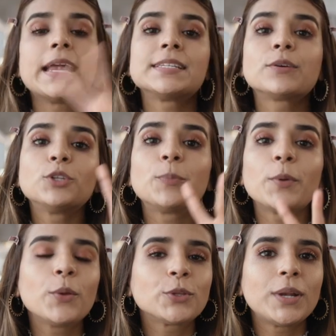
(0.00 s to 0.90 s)
El segundo
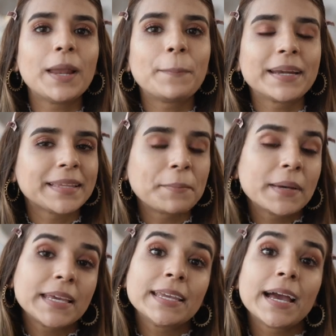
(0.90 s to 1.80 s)
producto en la parte de
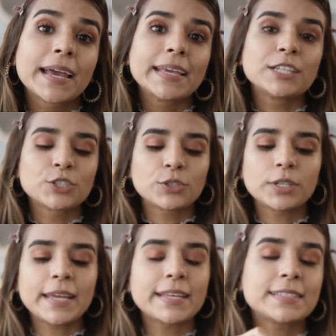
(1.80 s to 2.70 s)
maquillaje
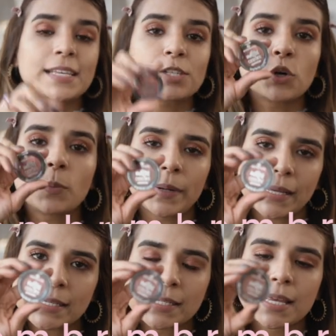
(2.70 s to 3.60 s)
son estas
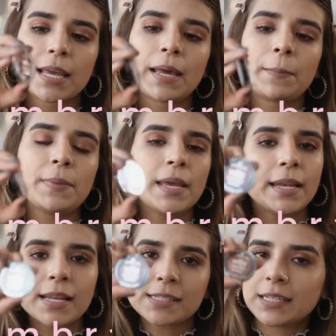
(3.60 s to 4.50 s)
sombras
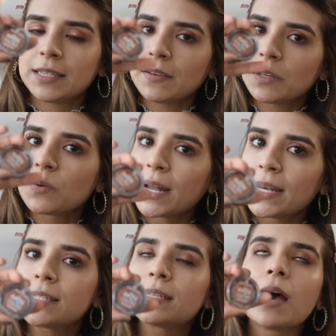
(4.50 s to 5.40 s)
Vienen así
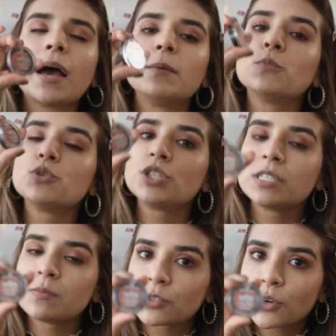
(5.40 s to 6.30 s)
individuales, hay
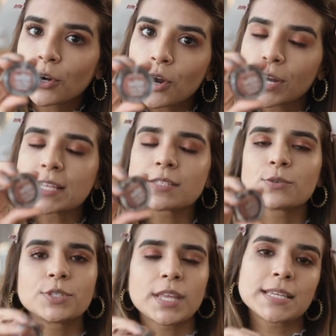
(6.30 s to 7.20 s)
muchísimos colores,
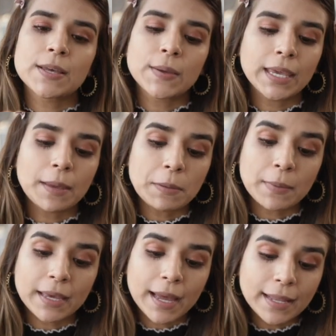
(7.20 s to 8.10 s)
ustedes saben que a mí
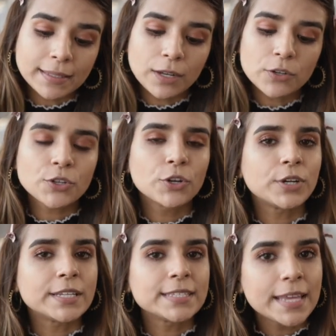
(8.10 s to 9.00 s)
me encantan los
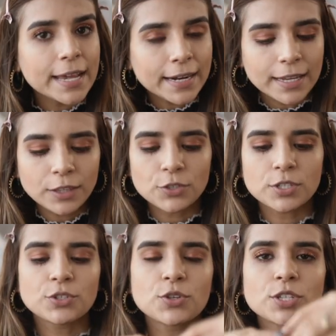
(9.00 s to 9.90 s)
colores tierra,
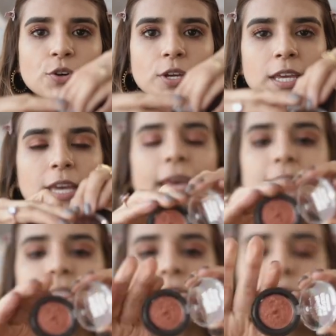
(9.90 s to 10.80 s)
entonces yo escogí
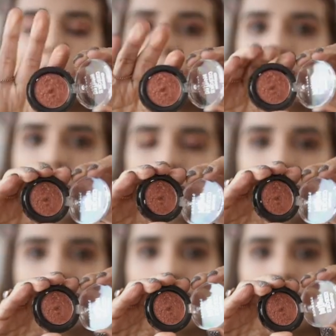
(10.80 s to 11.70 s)
este color que es
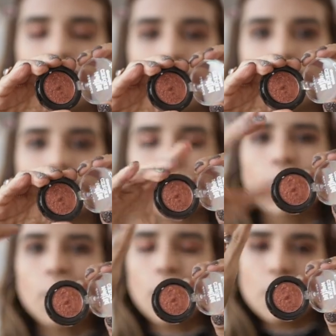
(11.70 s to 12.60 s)
como un
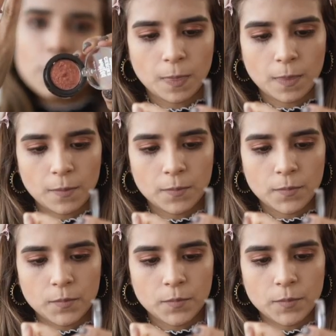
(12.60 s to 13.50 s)
cobre
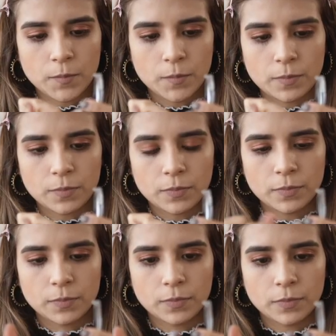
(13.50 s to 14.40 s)
rojizo,
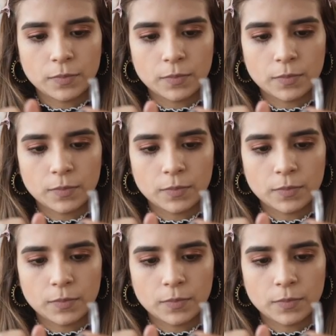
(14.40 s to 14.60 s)
la